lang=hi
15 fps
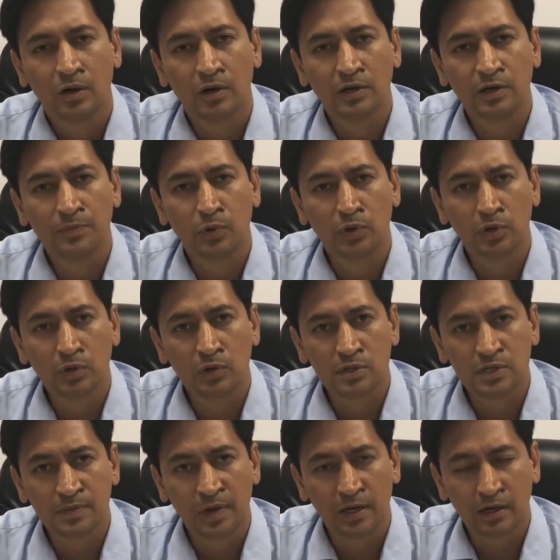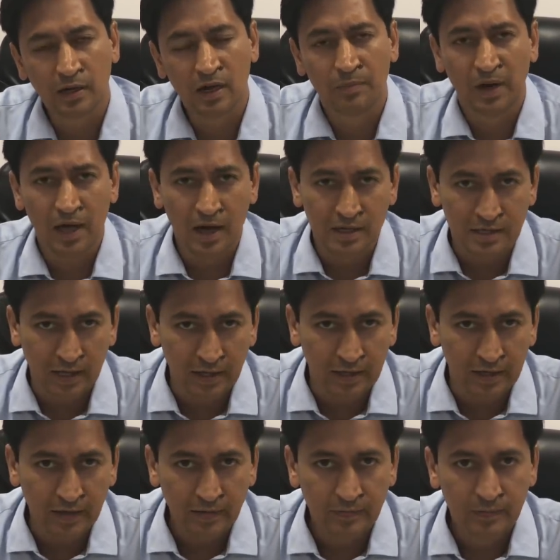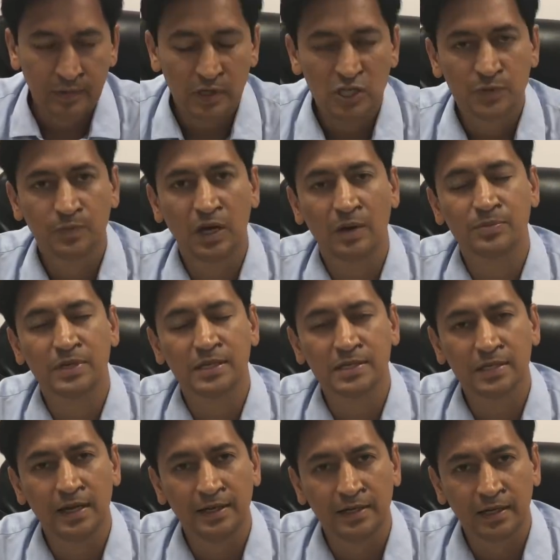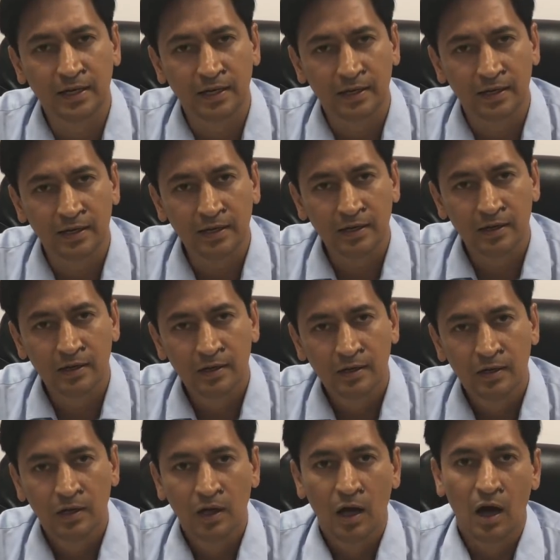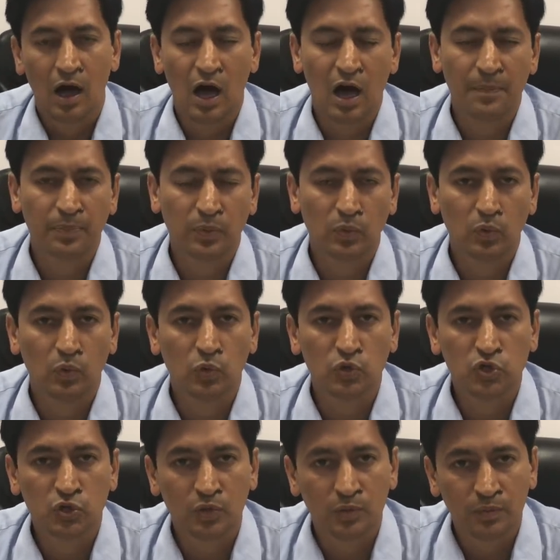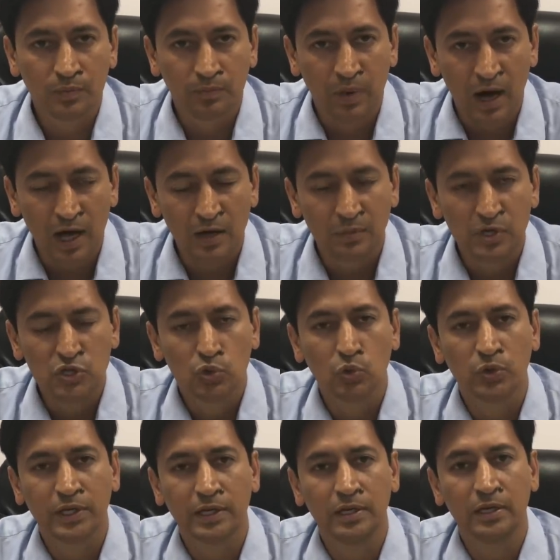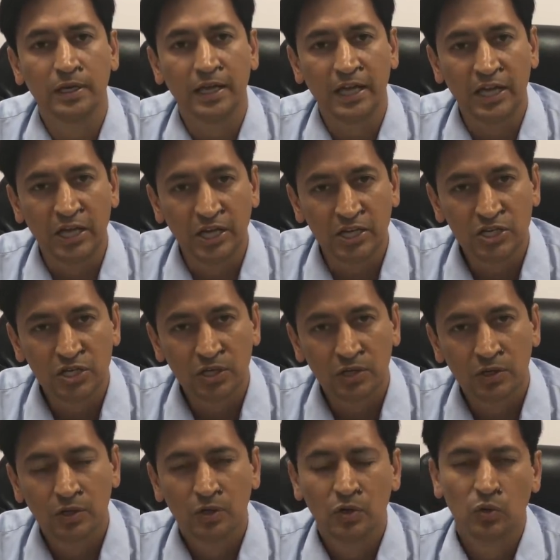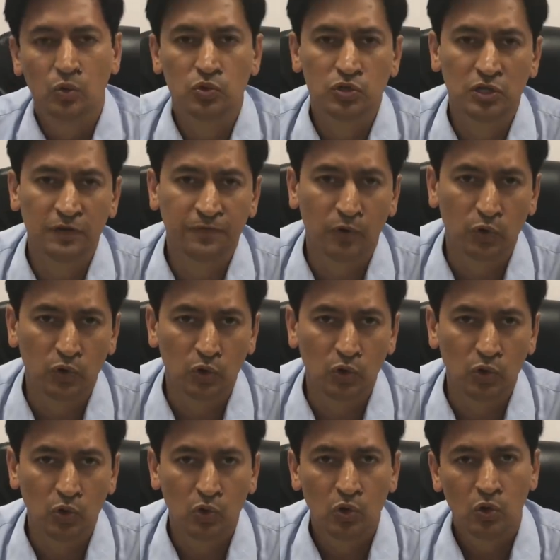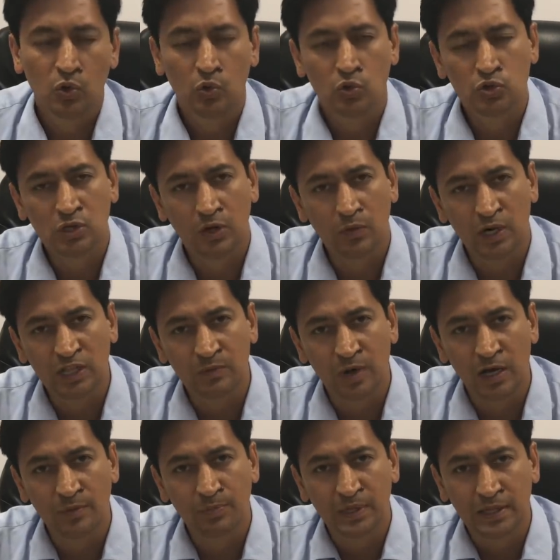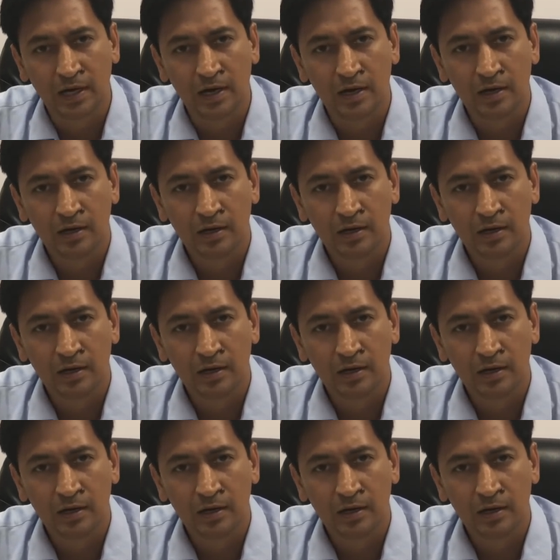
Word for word: और ये पोर्टल को इस्तेमाल करना बड़ा आसान है इसमें आप जैसे ही एंटर करेंगे आप उस बाल मजदूर की एज उसकी फ़ोटो उसका वर्तमान पता